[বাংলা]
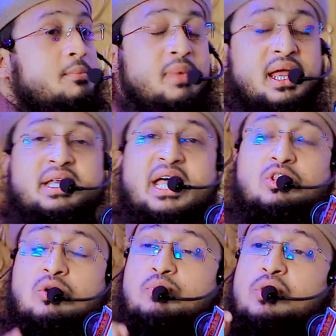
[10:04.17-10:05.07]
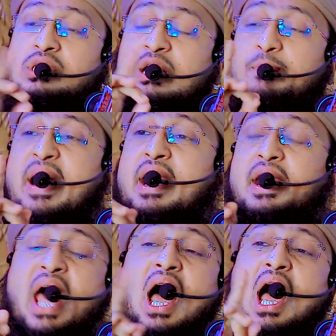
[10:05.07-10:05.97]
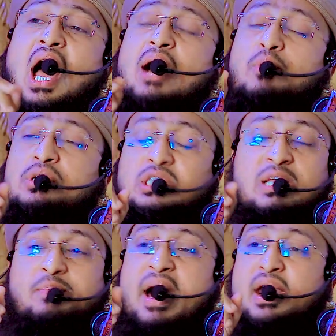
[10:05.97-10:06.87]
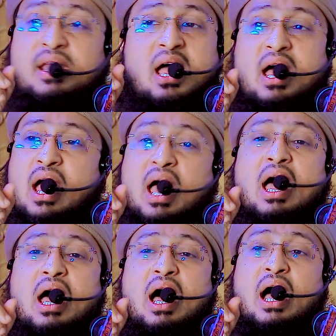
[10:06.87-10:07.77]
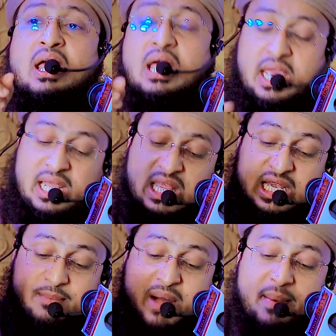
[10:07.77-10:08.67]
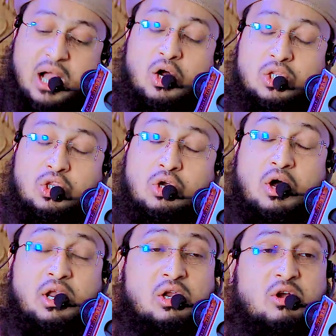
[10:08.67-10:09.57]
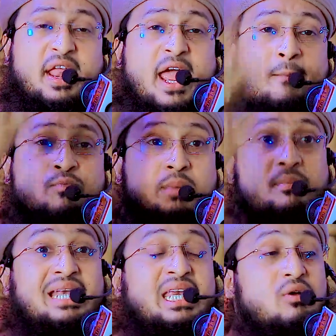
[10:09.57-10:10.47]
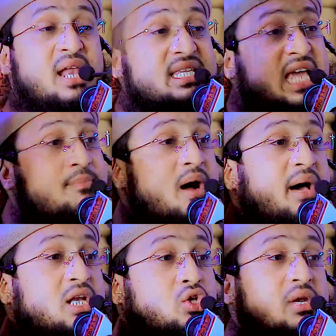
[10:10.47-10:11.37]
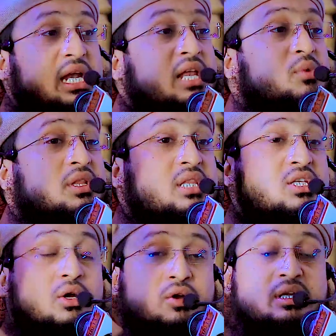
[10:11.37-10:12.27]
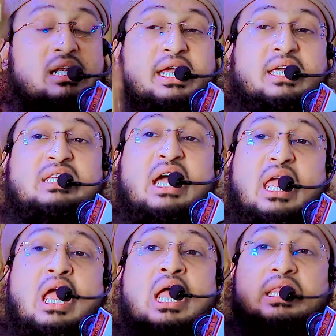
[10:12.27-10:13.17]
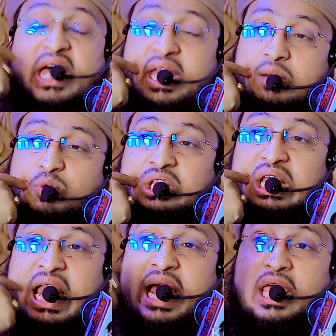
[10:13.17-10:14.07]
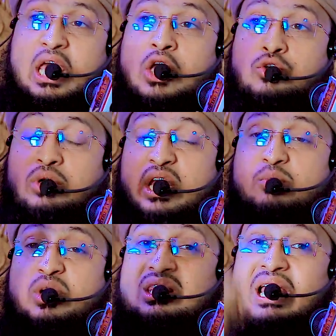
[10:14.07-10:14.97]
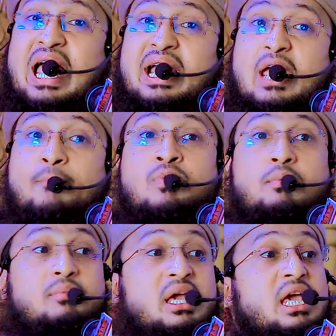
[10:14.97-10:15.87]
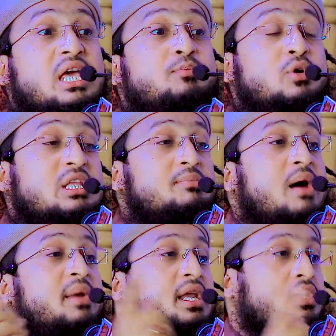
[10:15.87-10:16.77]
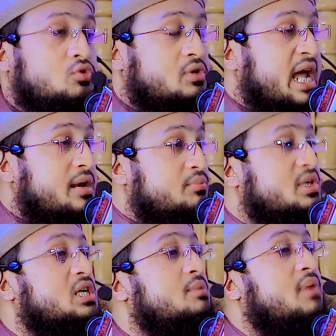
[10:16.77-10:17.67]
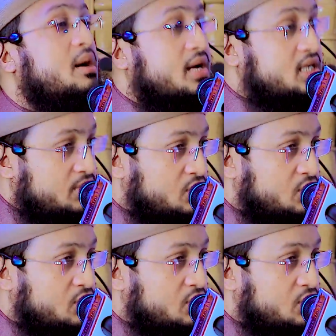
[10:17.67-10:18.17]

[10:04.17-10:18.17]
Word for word: মেয়েটা তো বুঝতে পারে না বুঝতে পারে না এদিকে বাবা গর্ত খনন করে মাটিগুলা যায় বাবার শরীরের মধ্যে যখন লেগে যায় দাড়ির মধ্যে লাগে চুলের মধ্যে লাগে মেয়ের প্রতি বাবার একটু টান বেশি বাবার